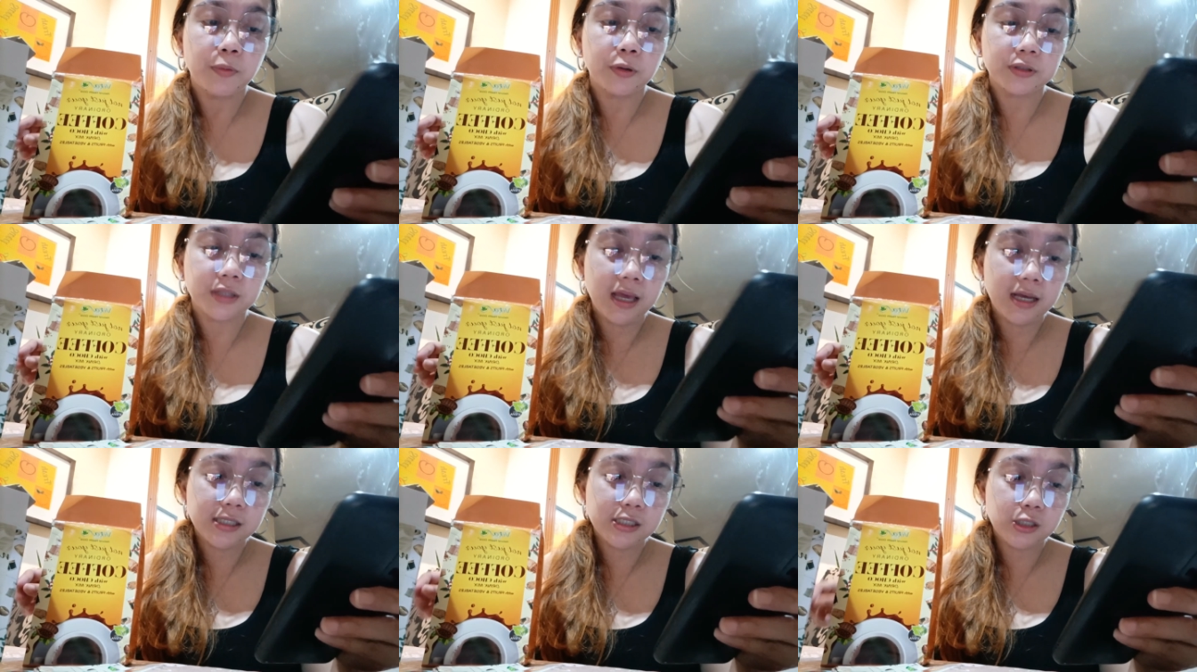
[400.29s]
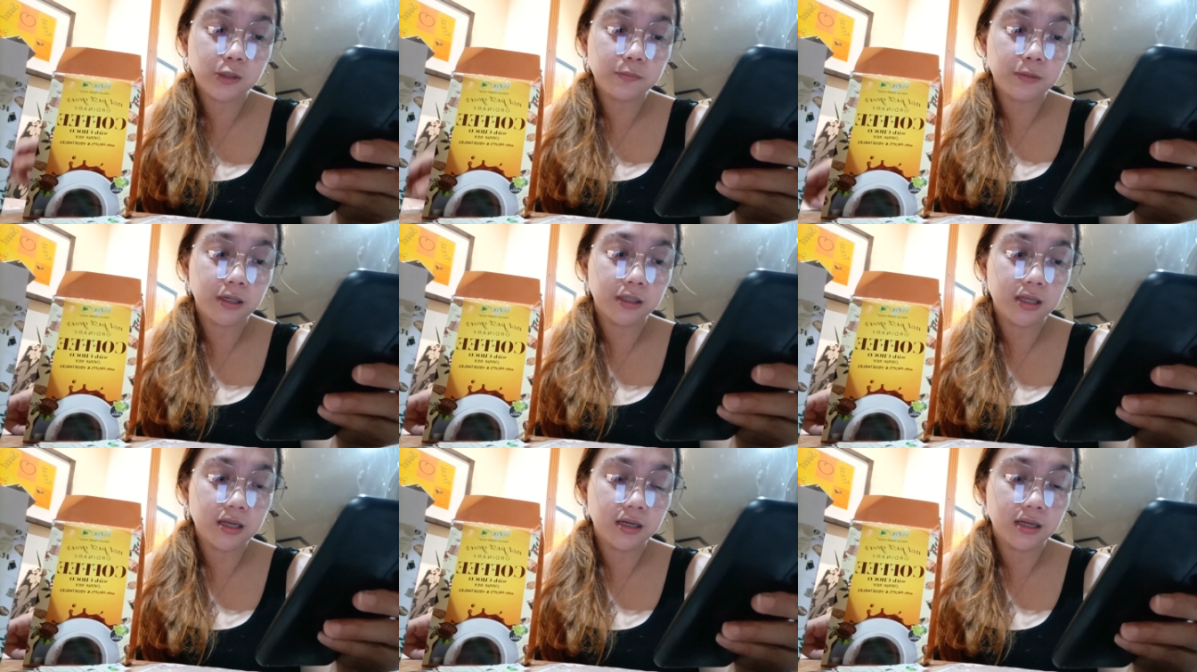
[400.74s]
protects
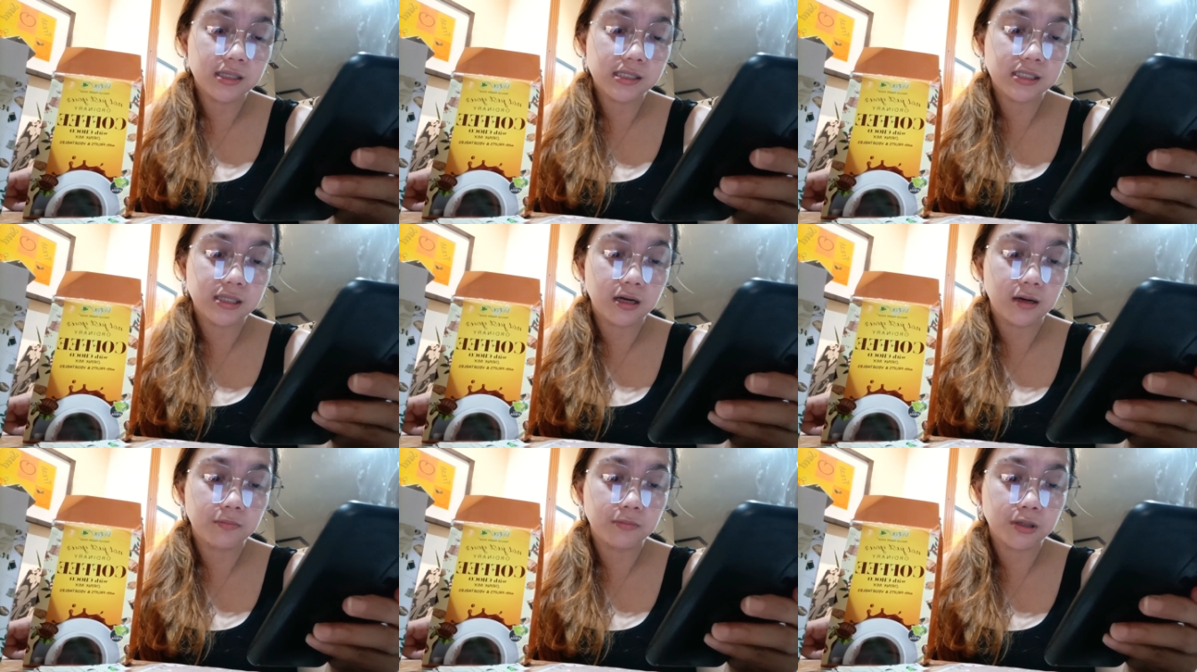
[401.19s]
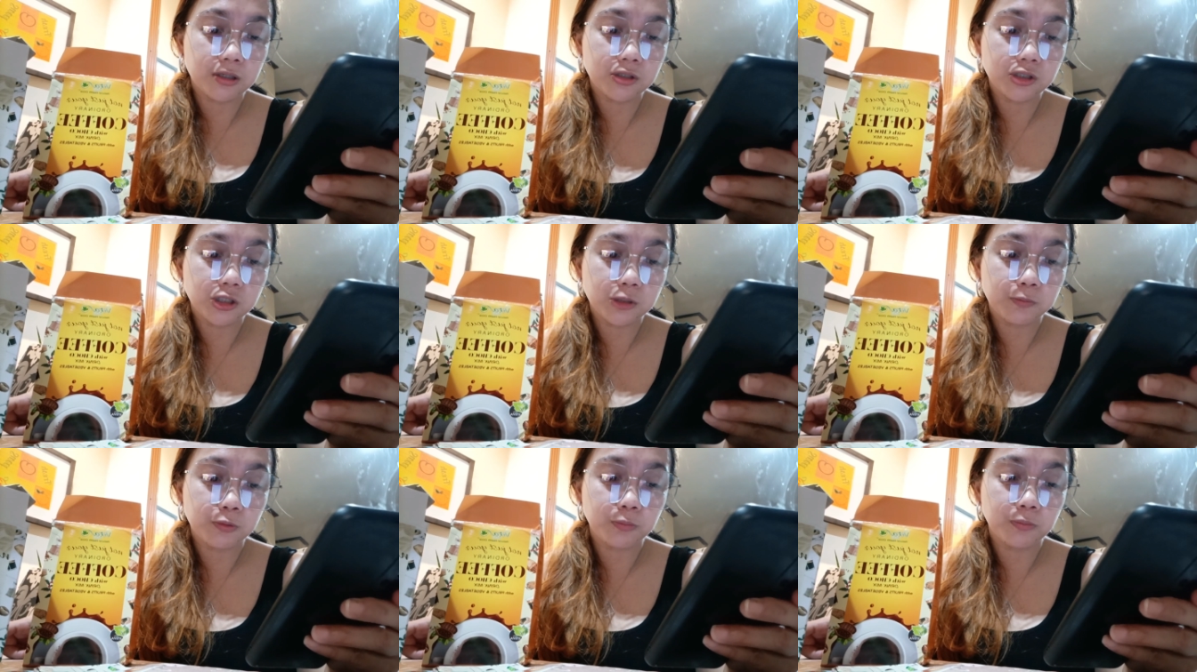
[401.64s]
your body against
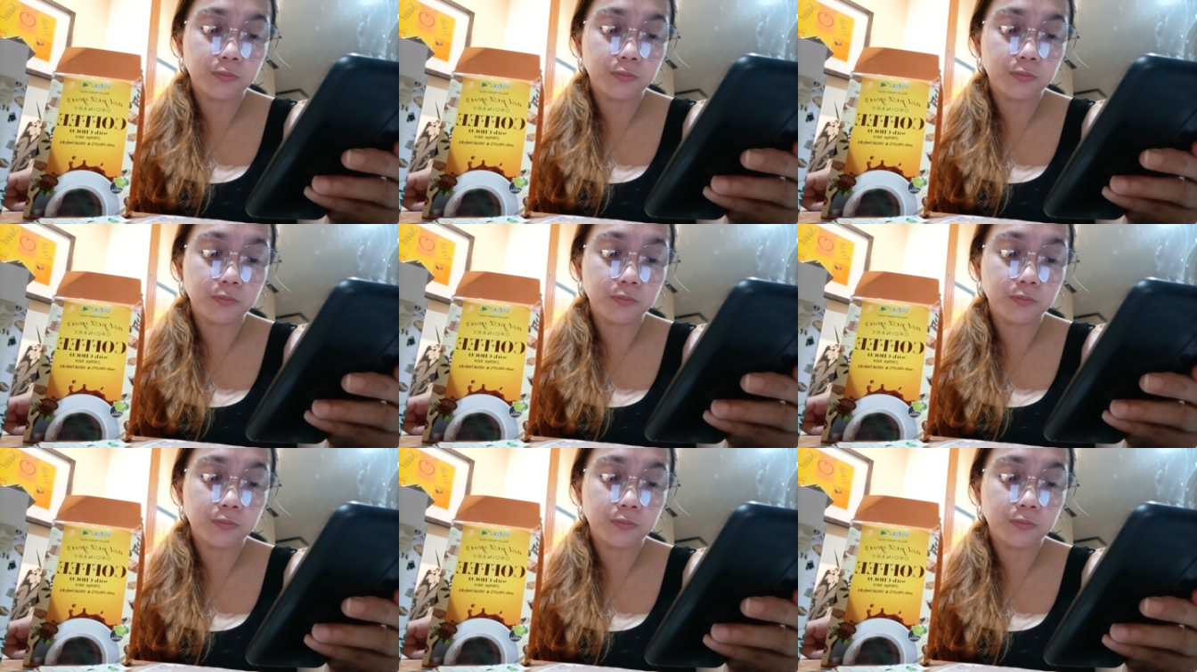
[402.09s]
damage,